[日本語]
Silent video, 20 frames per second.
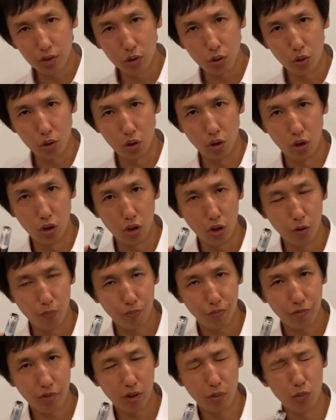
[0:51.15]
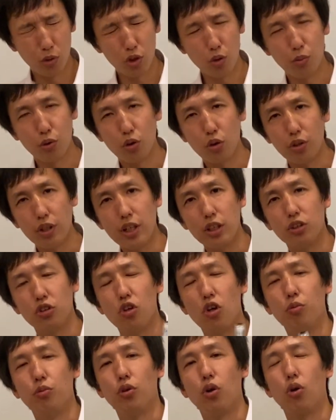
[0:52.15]
その元々のね
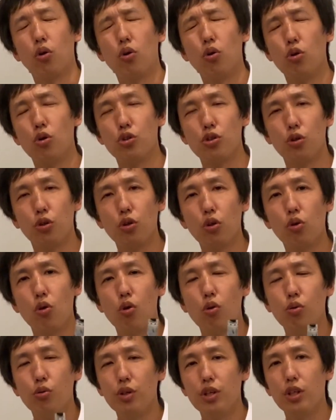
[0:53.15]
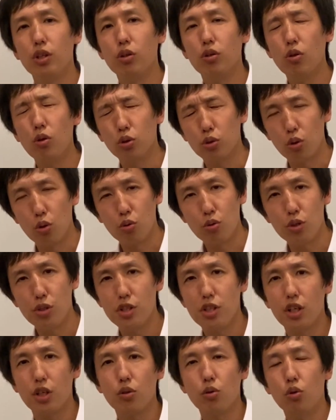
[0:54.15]
ストームの工場の刻印とその
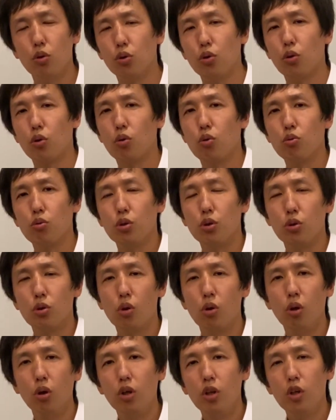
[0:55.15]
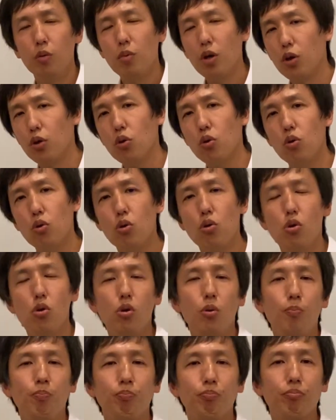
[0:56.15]
クリティカルコードの刻印と、まあ、両
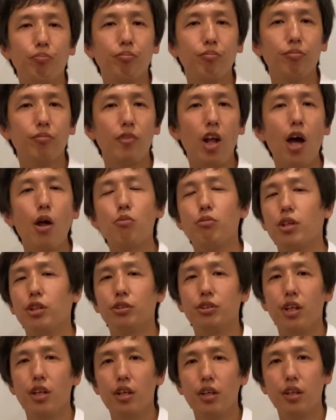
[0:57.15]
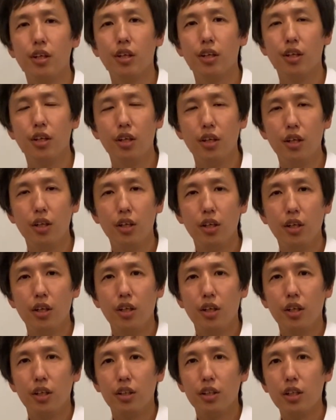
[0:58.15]
方あるんですね。
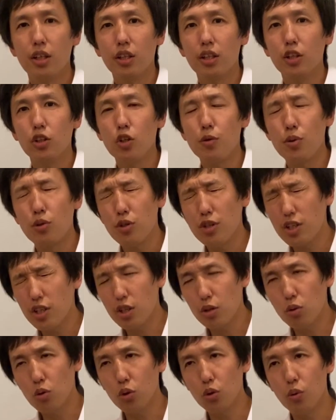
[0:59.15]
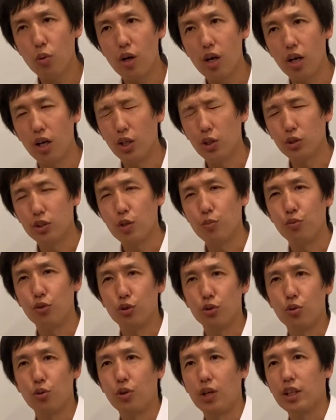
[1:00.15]
で例えばクリティカルコードはあの全
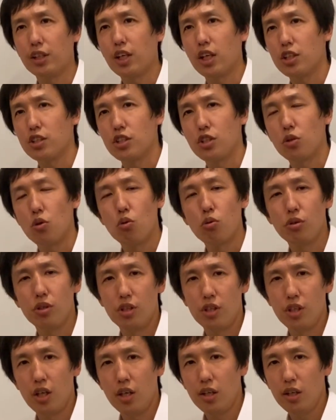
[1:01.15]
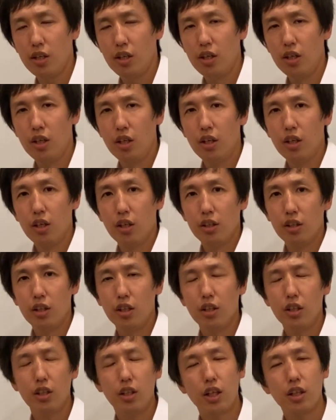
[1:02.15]
部その新しい刻印で、
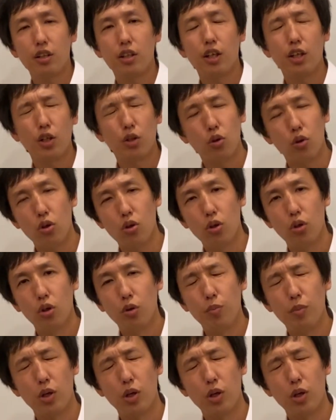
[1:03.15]
えー、だったけど、